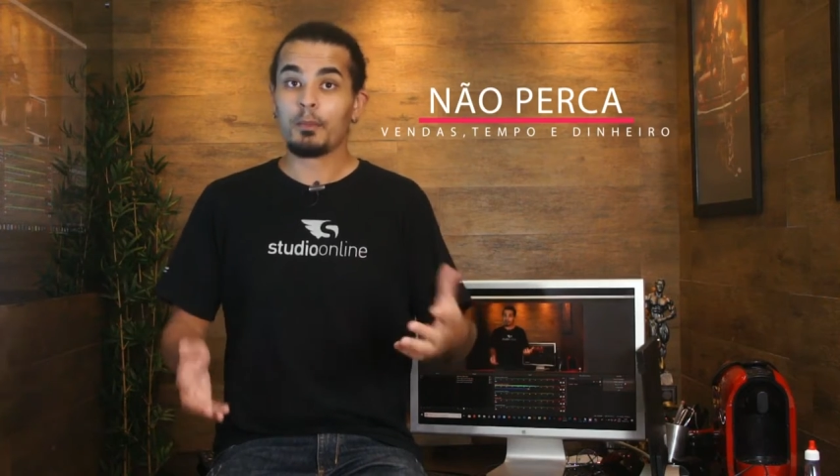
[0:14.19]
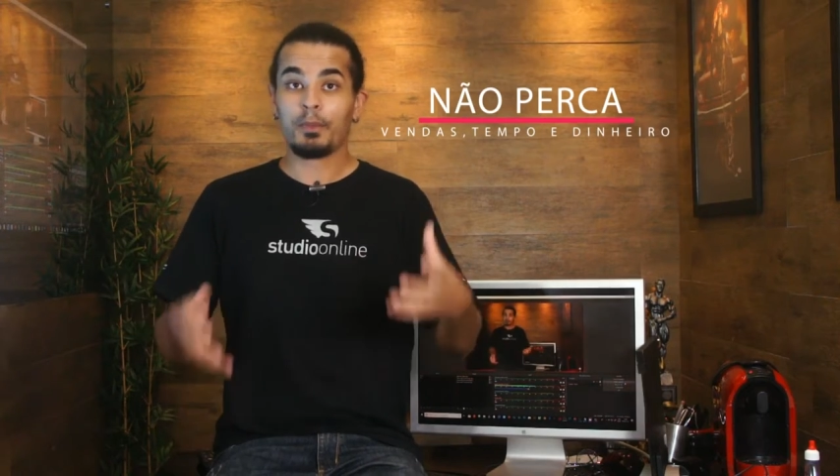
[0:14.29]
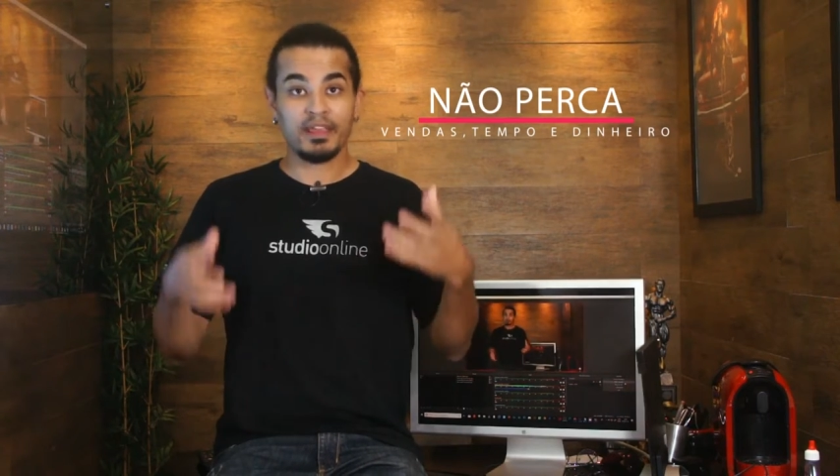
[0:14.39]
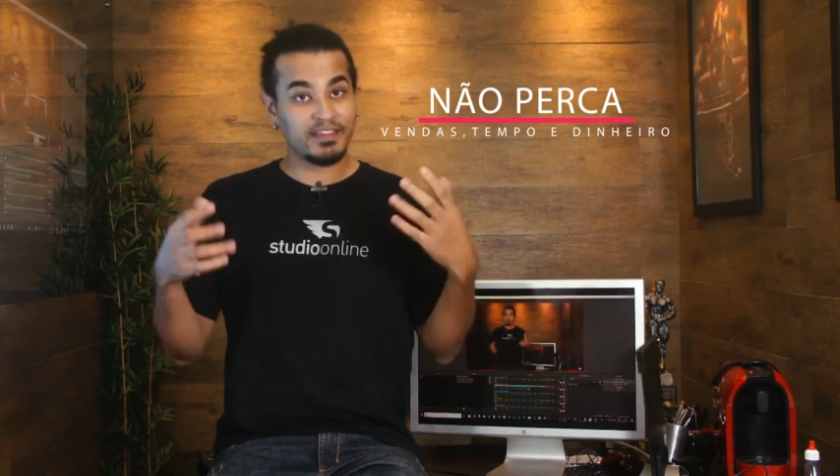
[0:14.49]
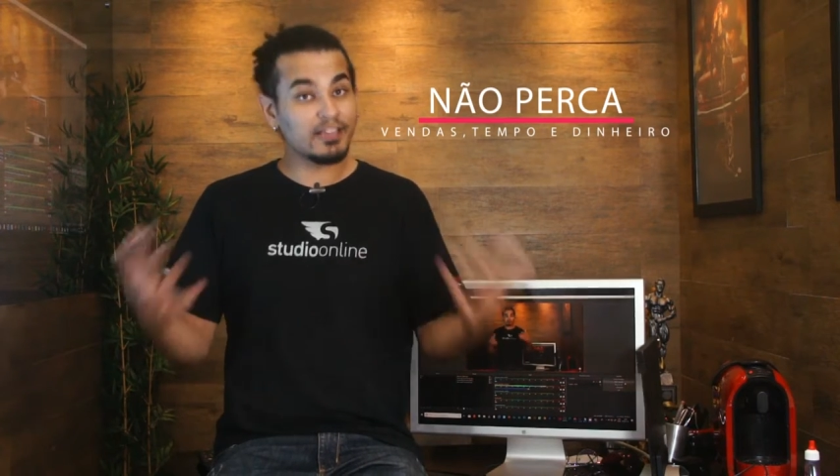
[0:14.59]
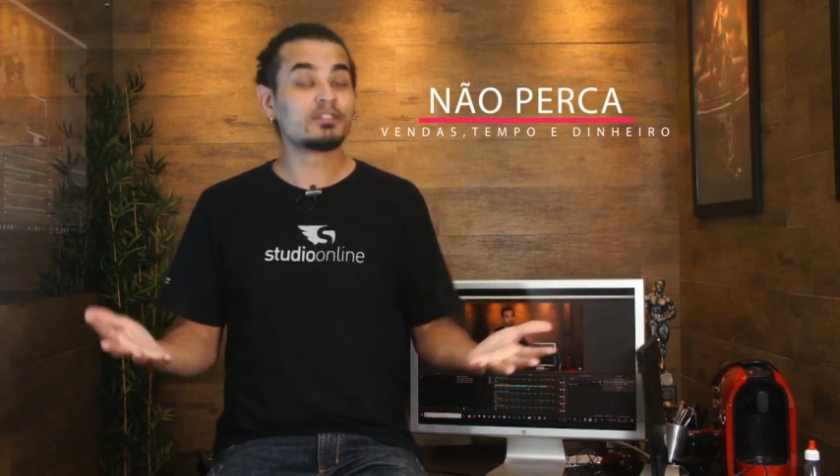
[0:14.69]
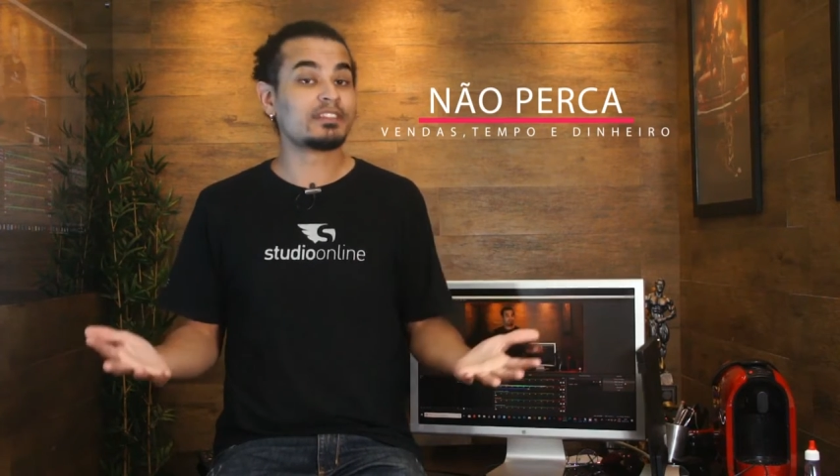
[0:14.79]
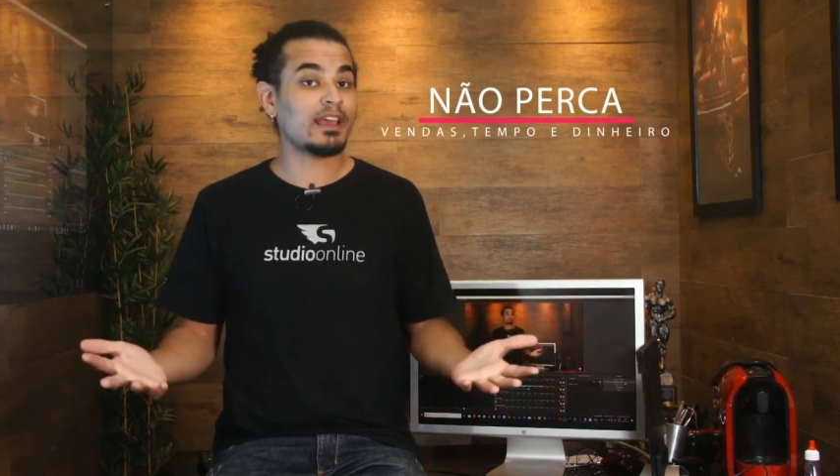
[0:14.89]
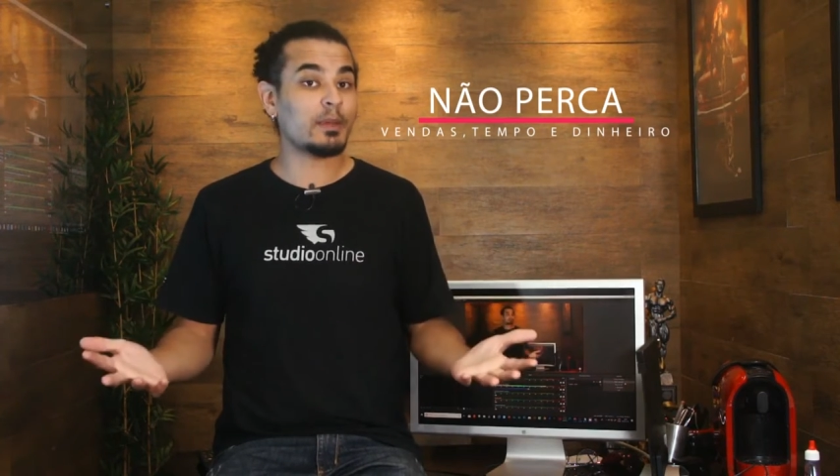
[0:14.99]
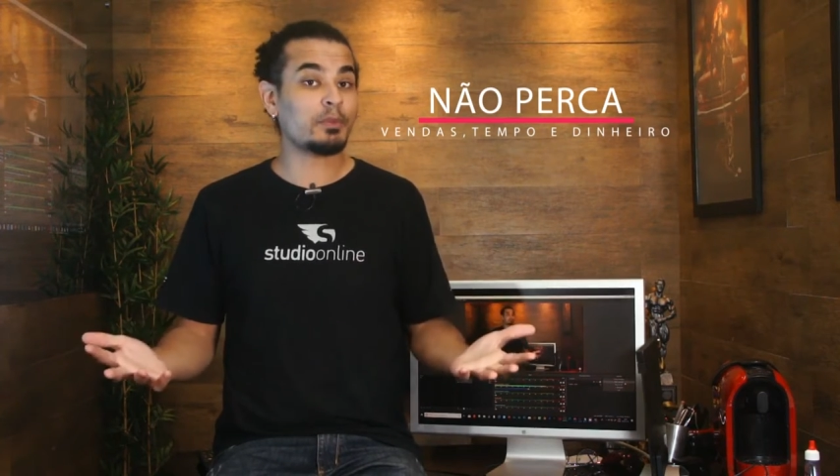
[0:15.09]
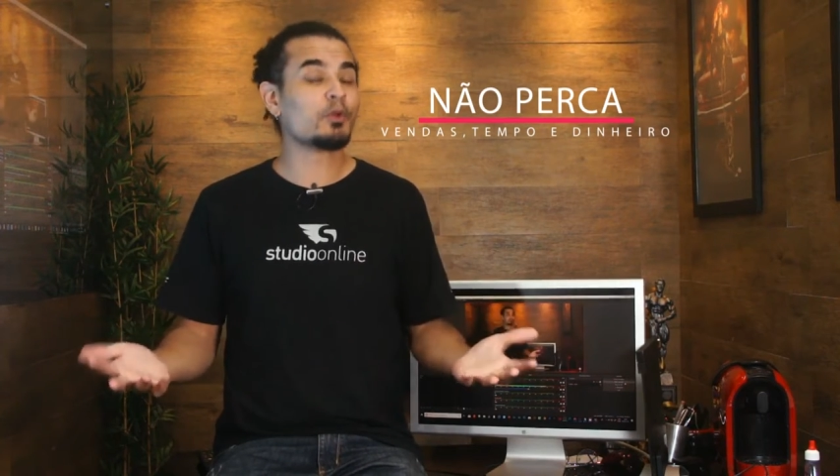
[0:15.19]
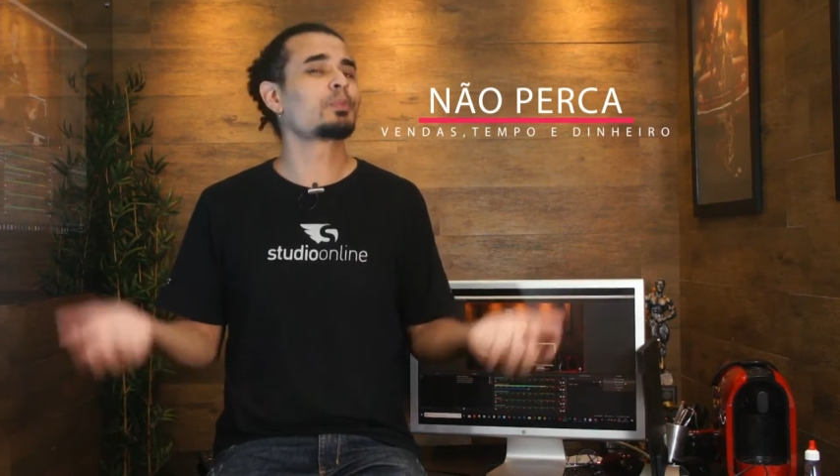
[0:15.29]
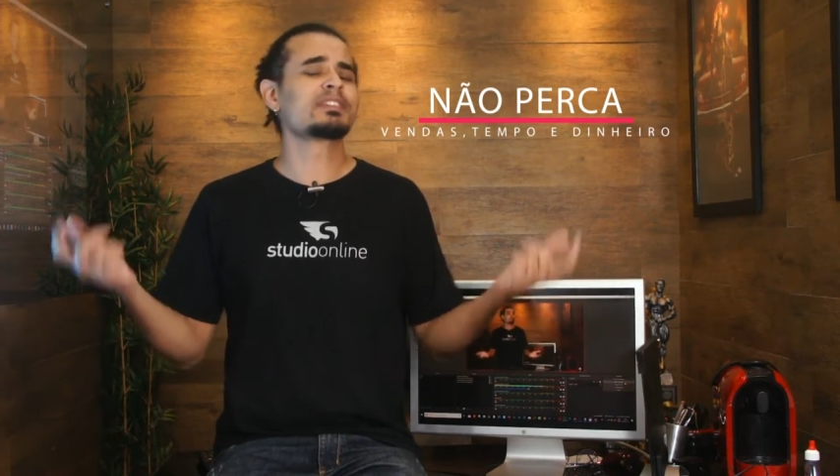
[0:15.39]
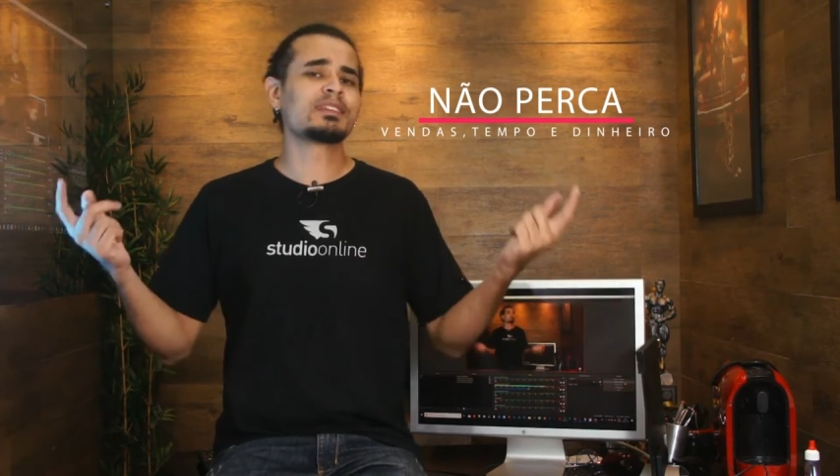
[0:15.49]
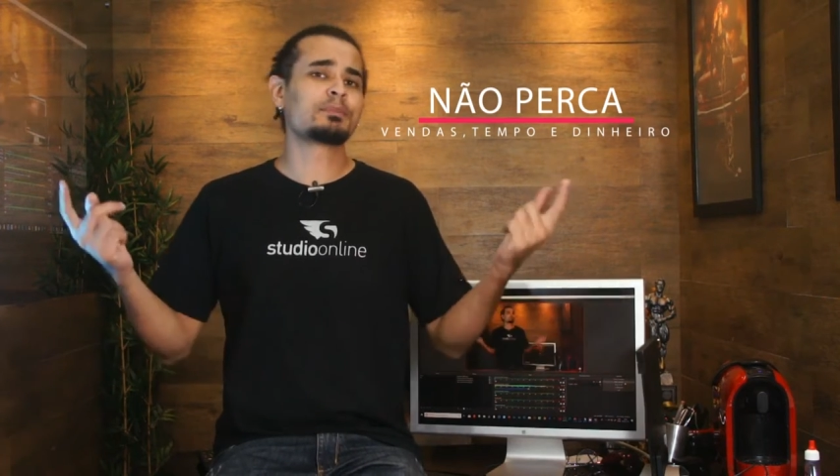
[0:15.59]
perdendo tempo e o
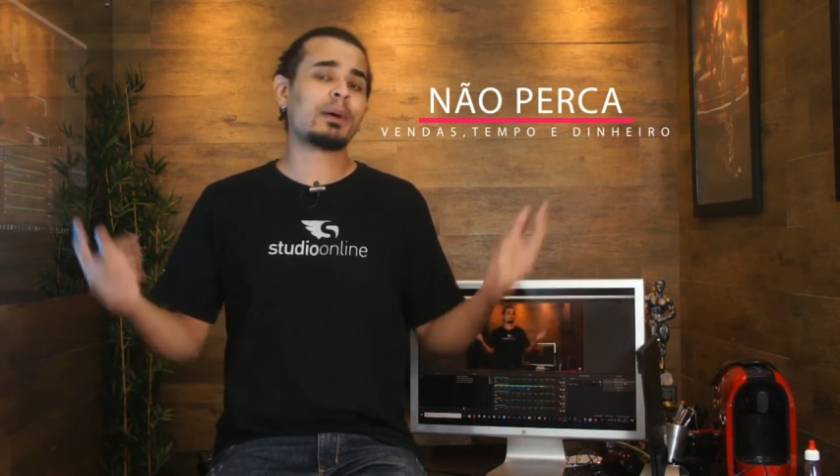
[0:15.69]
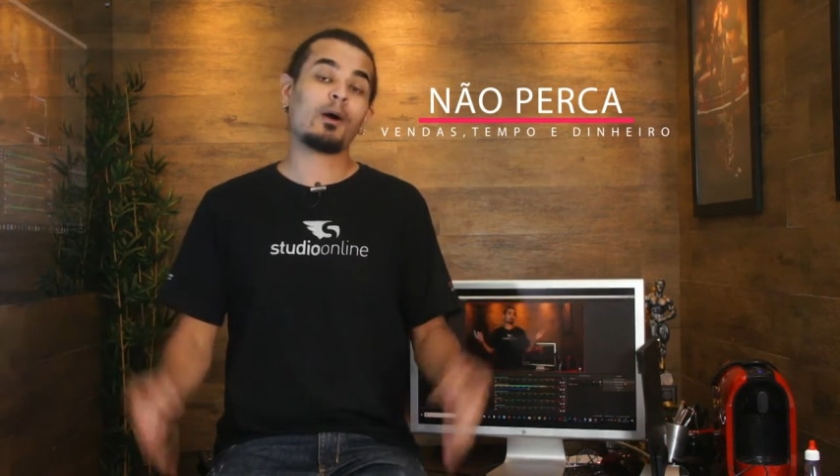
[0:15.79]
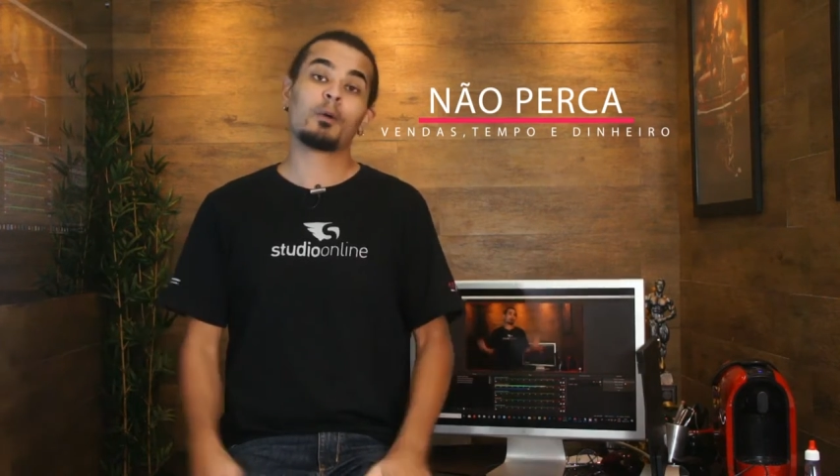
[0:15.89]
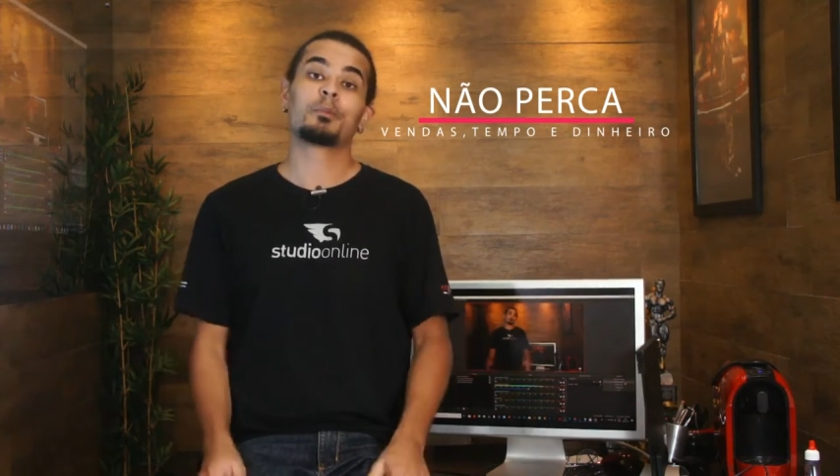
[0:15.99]
principal,